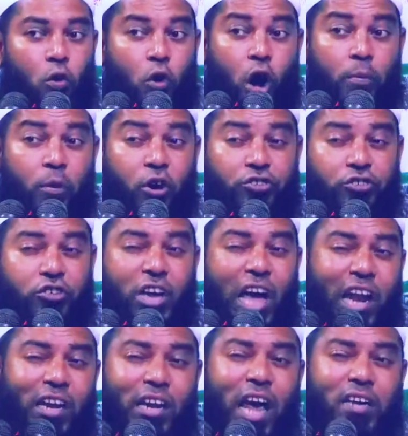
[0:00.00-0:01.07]
অবশ্যই
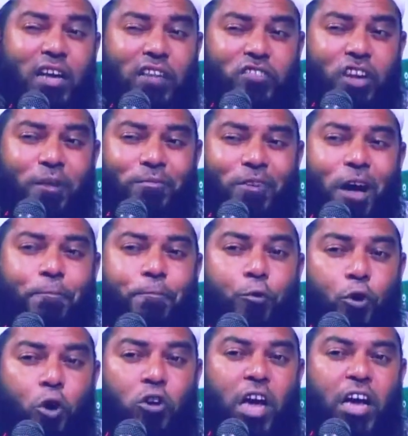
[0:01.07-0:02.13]
আল্লাহর কাছে আমরা
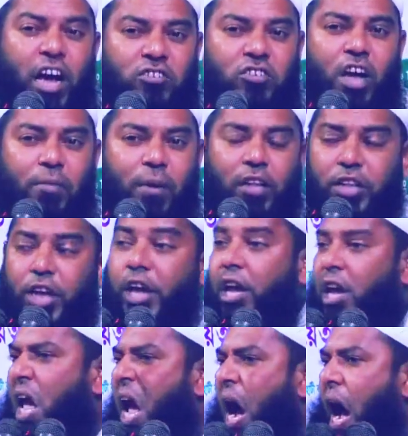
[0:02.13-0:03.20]
পুরোটাই আশাবাদী
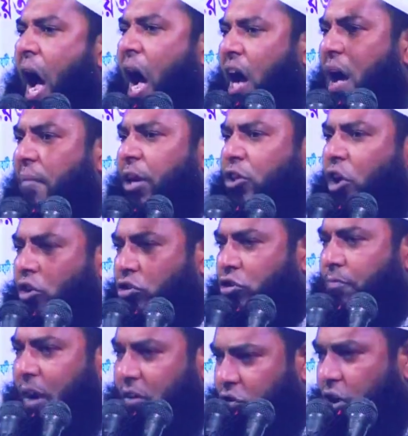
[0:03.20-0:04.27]
আগামী দশ
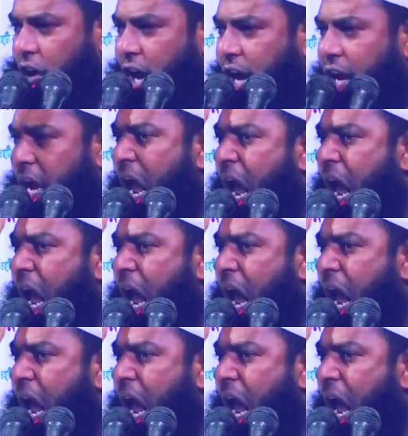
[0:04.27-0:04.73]
বছরে